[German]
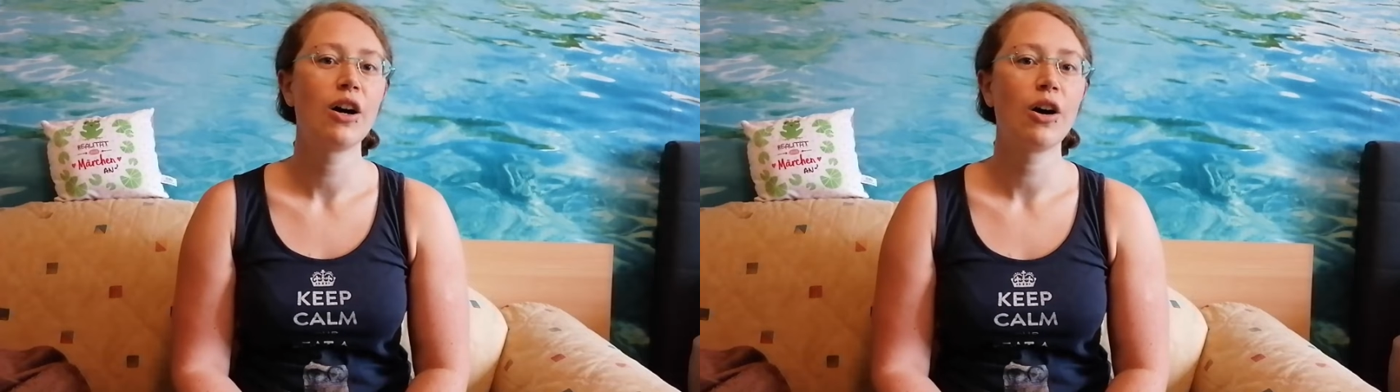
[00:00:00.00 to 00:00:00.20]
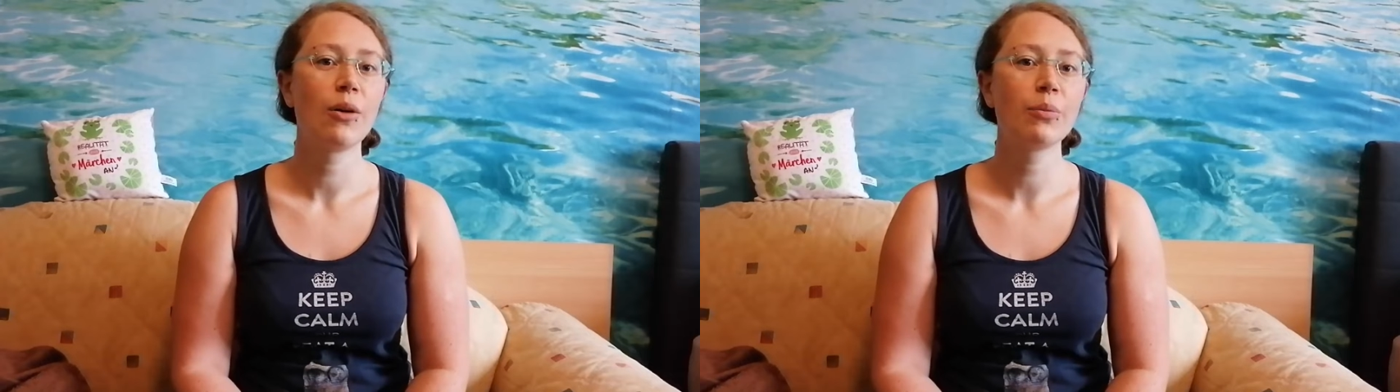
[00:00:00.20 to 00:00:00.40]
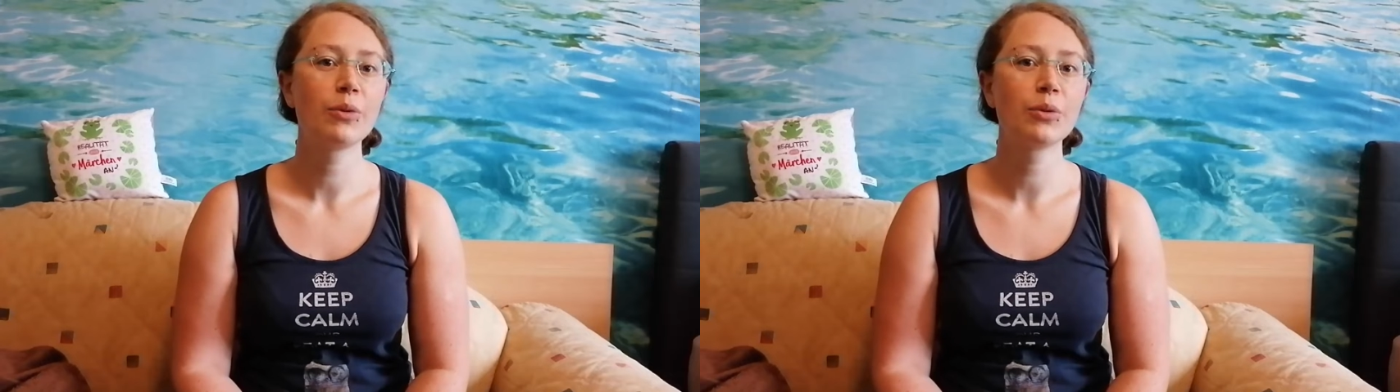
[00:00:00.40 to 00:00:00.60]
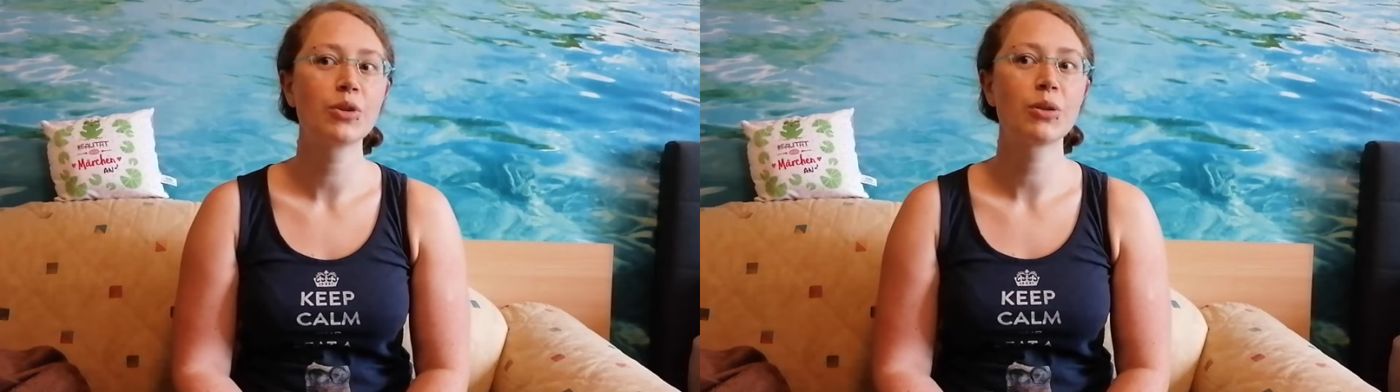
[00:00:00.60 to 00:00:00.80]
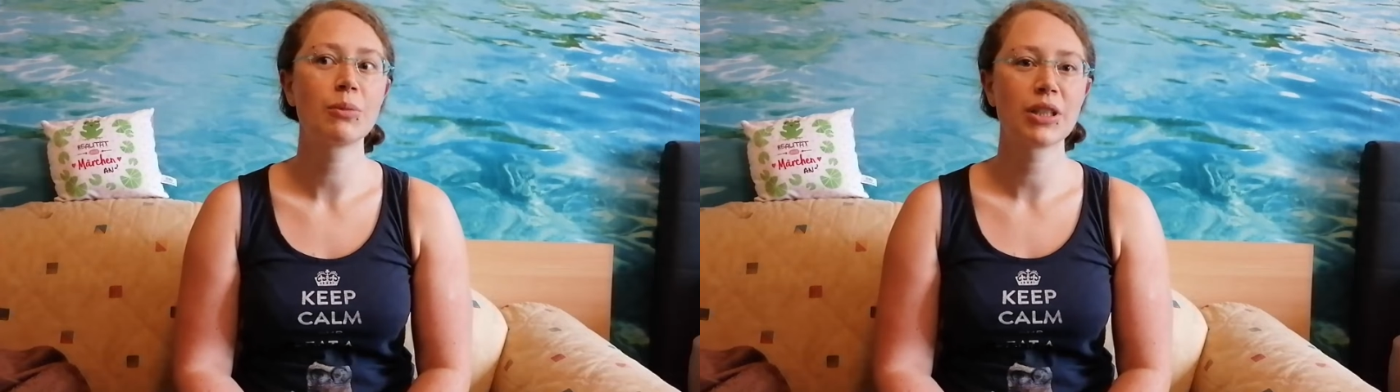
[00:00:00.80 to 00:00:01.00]
ob
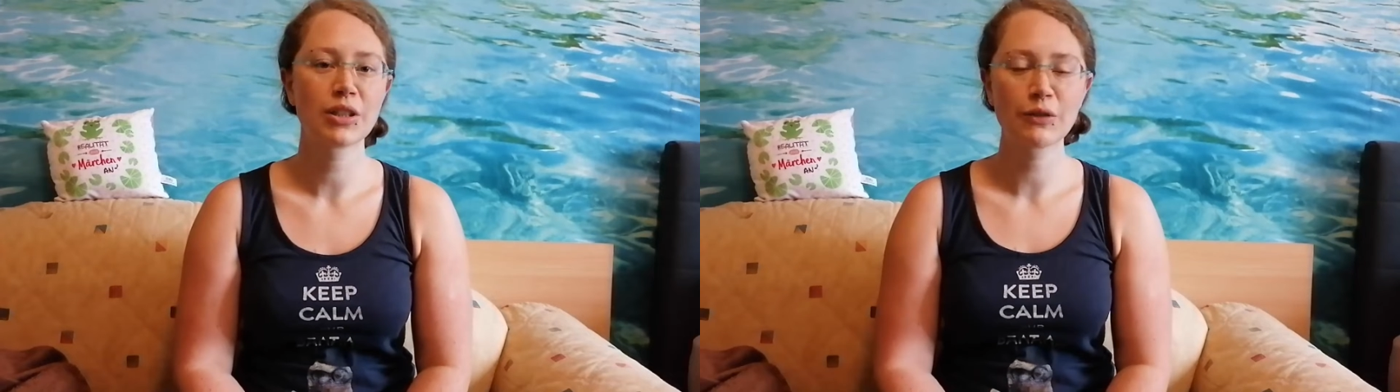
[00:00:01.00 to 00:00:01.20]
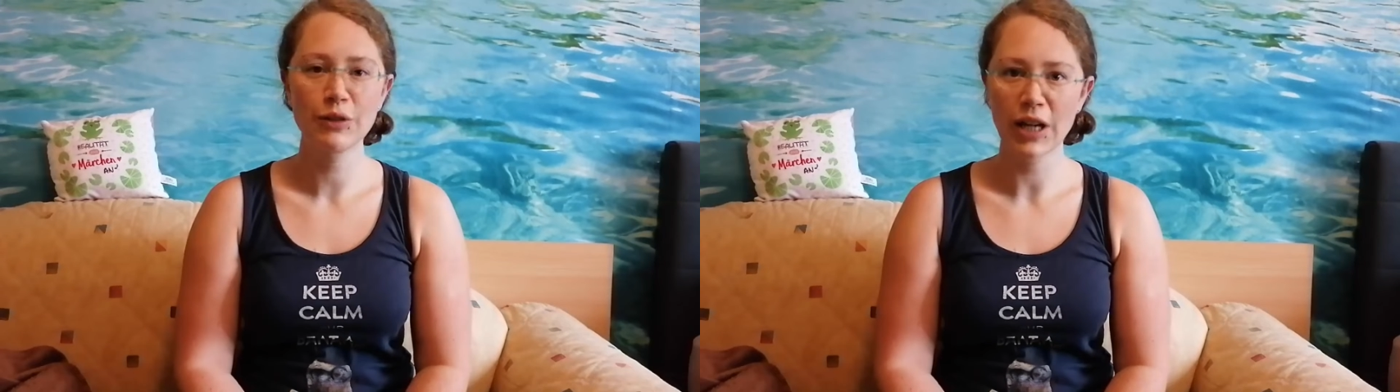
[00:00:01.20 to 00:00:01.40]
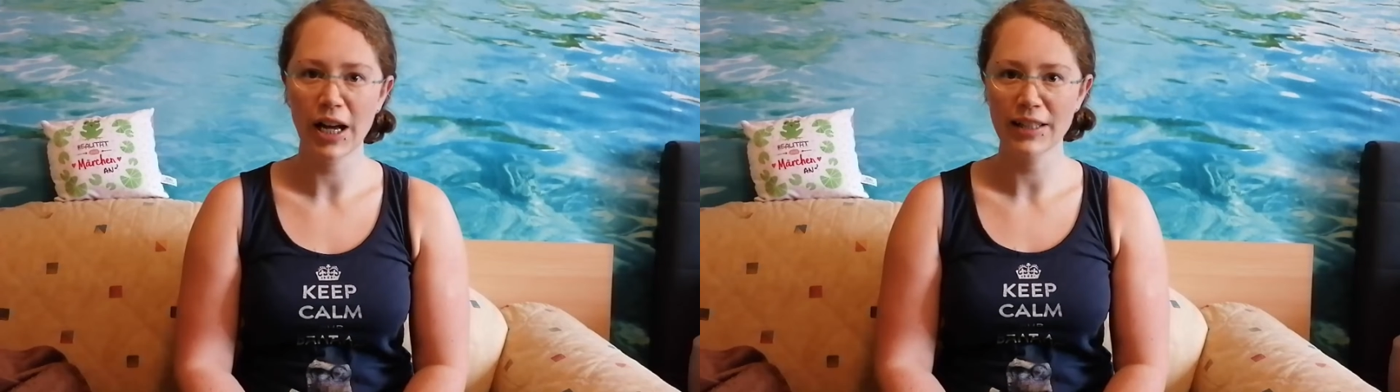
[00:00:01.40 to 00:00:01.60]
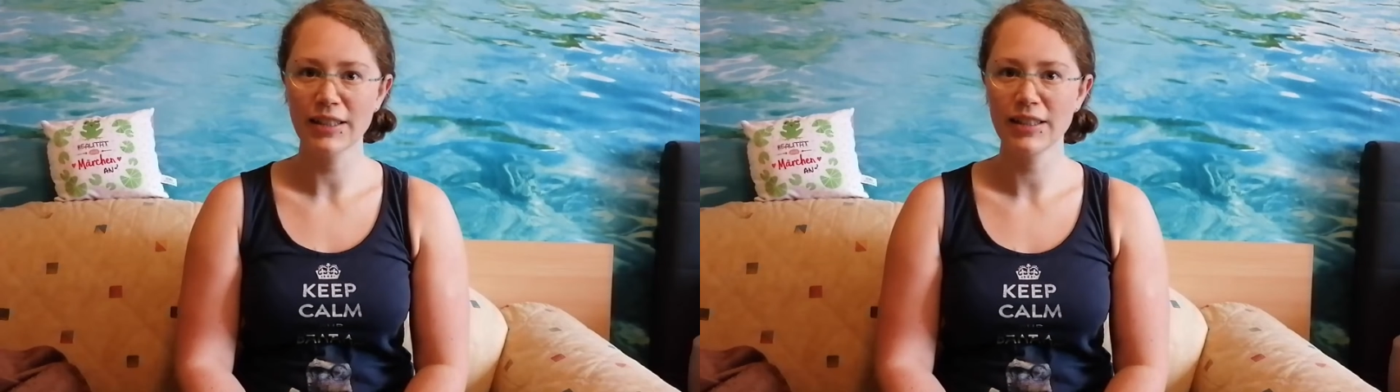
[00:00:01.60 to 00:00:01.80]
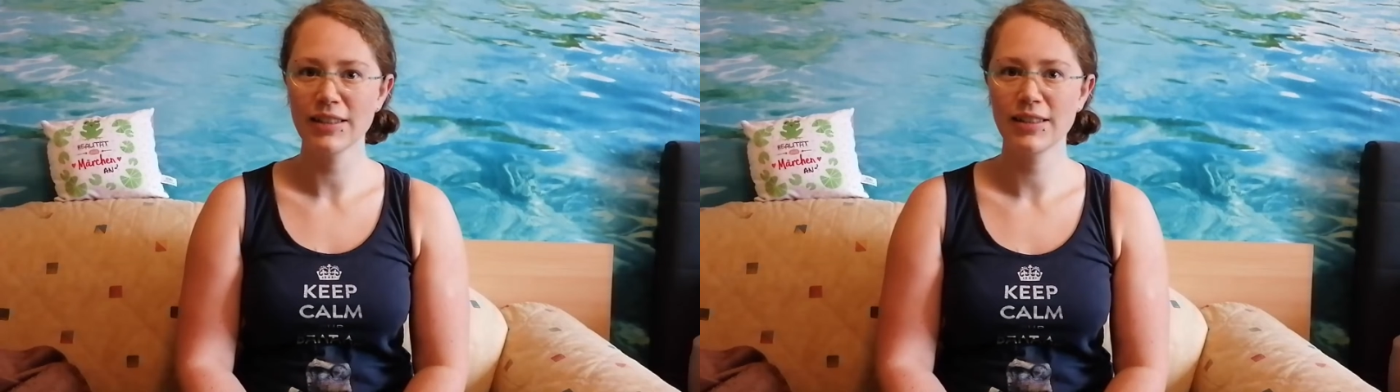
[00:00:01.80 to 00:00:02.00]
du schon mal das Gefühl
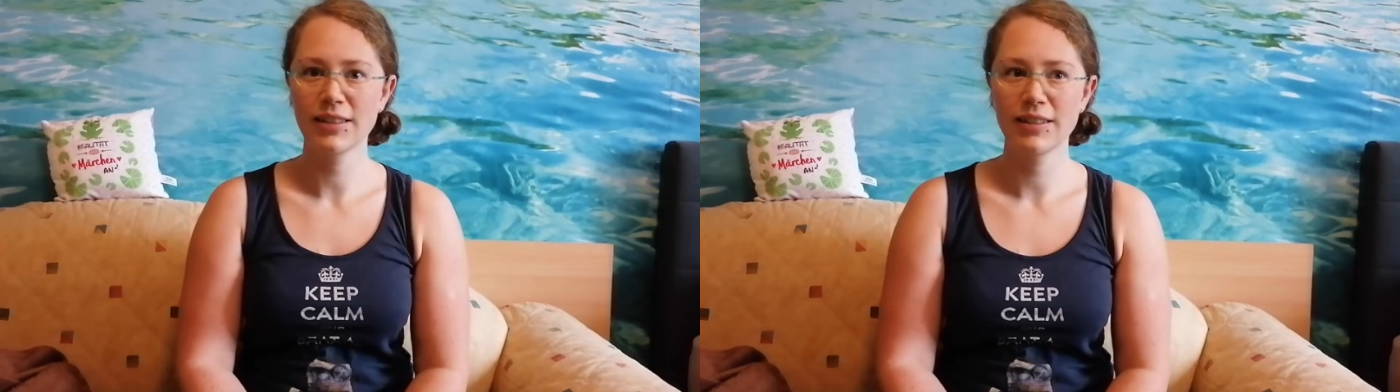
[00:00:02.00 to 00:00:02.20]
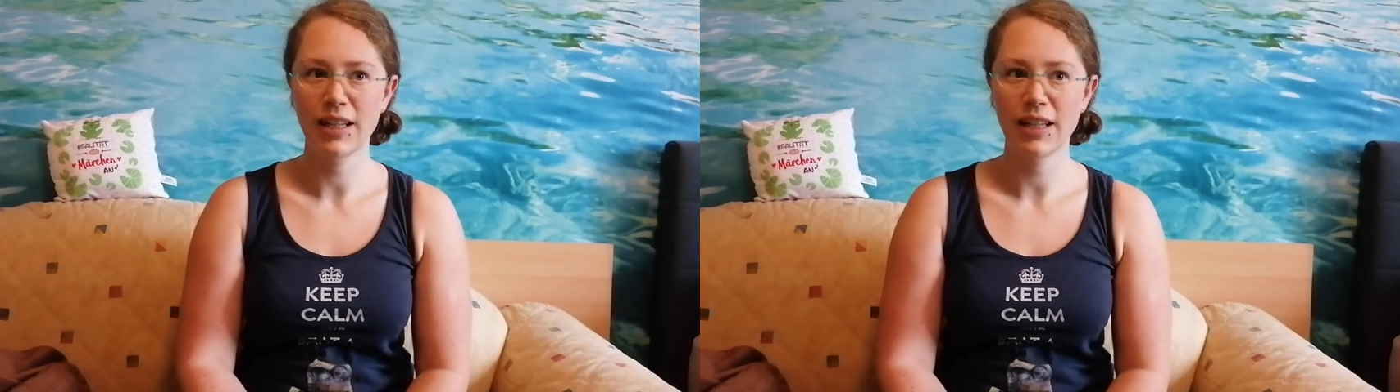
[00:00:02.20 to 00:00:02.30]
hattest,